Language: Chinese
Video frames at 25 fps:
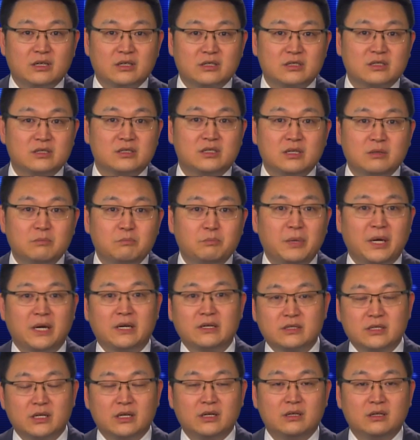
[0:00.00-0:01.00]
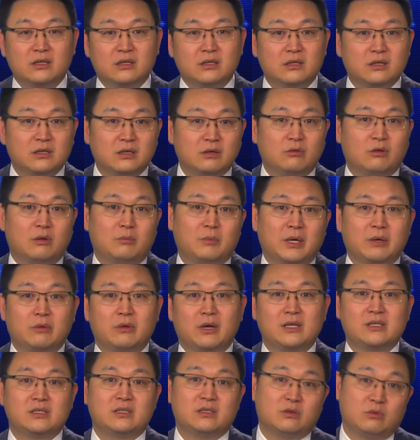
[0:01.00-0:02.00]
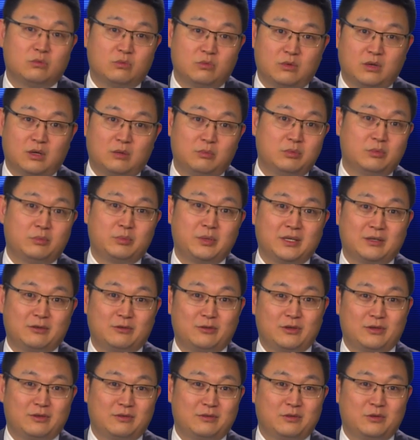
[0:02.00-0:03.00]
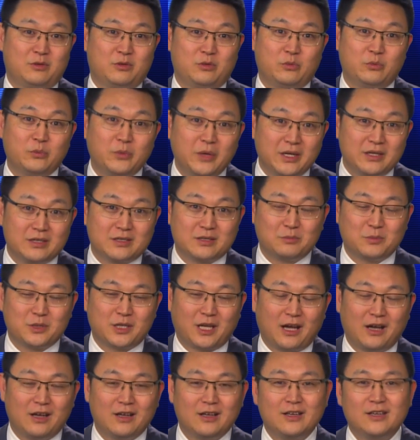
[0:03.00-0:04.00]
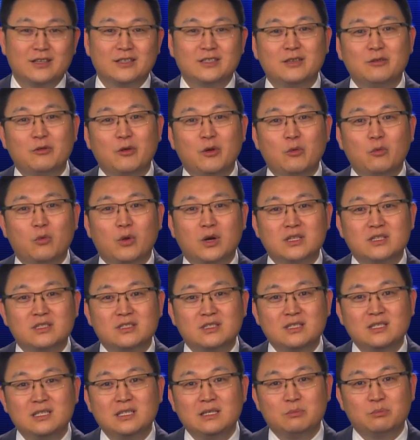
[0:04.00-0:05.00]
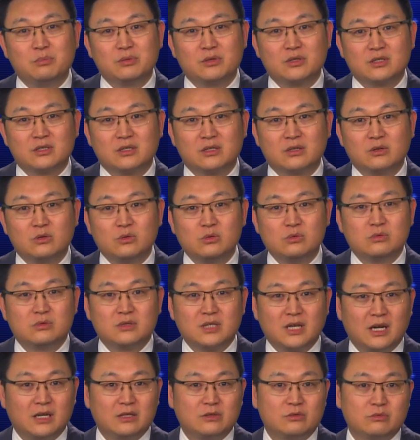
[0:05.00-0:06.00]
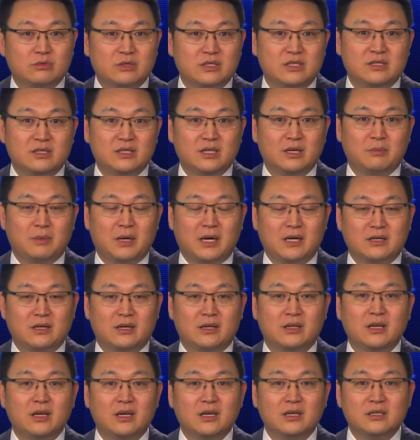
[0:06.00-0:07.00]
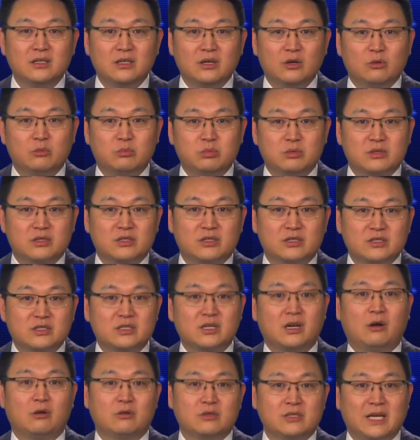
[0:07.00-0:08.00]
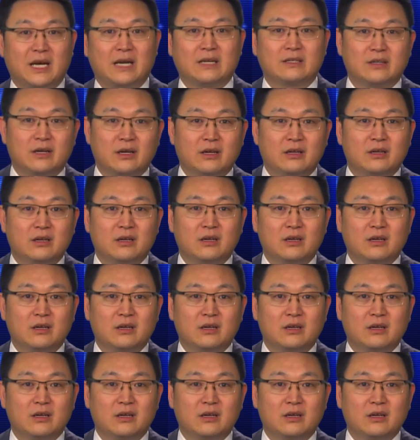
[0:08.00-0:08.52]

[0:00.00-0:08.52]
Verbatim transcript: 个事情本身和我没关系，我不评论。为什么呢？因为我既不是共产主义接班人，又不是赵家人，